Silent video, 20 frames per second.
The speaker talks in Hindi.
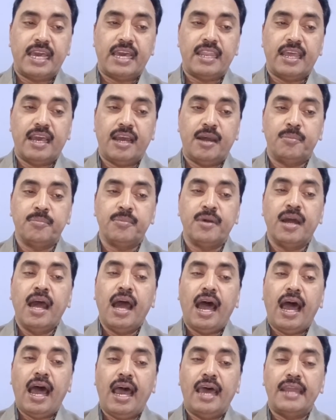नाम
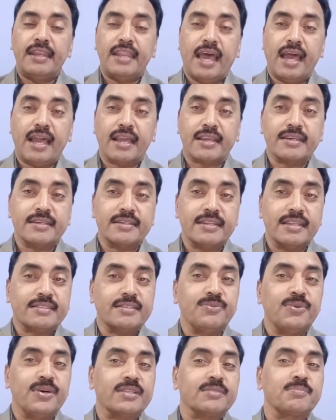आनाक रथ
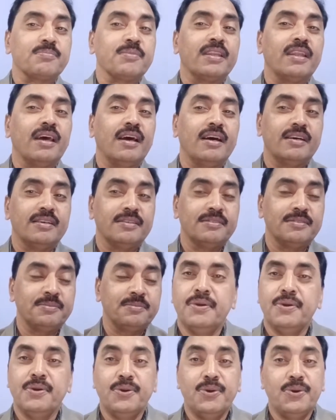वर्तमान
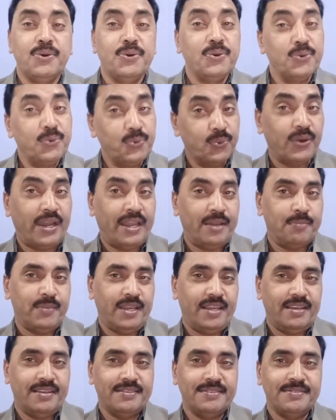वह
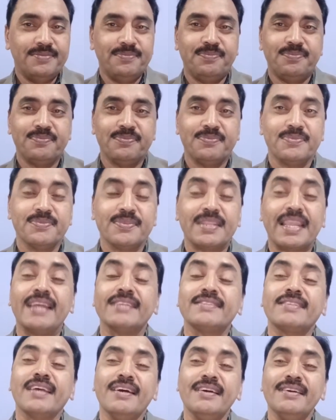मैं
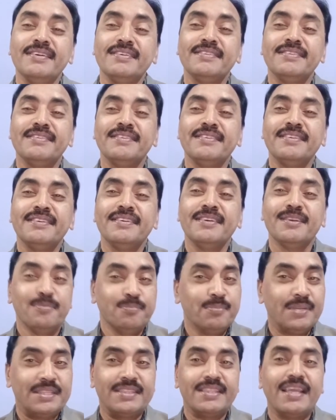कैसा
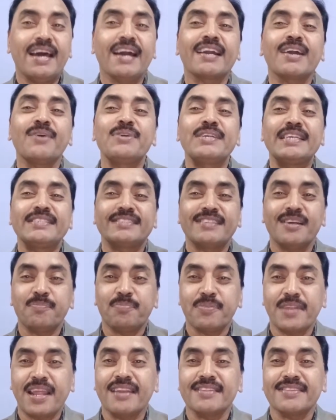मंदा कवि ऐसा
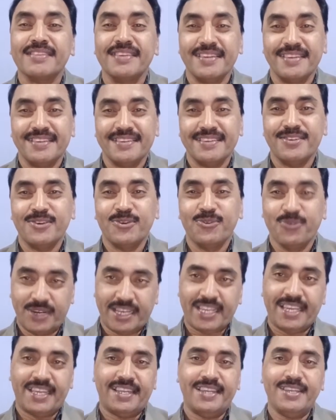प्रार्थी
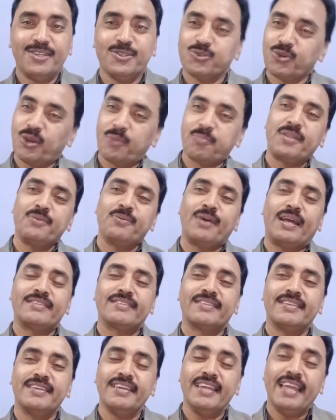वगैरह जो अपनी
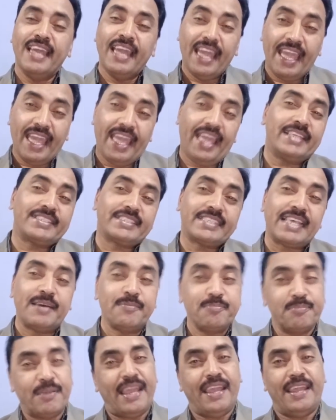बात की ऐसा
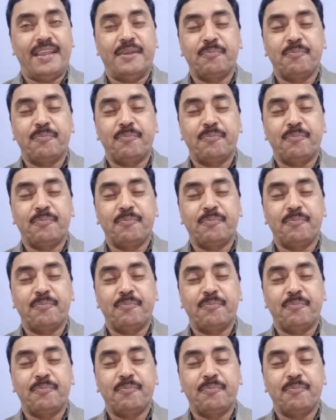मैं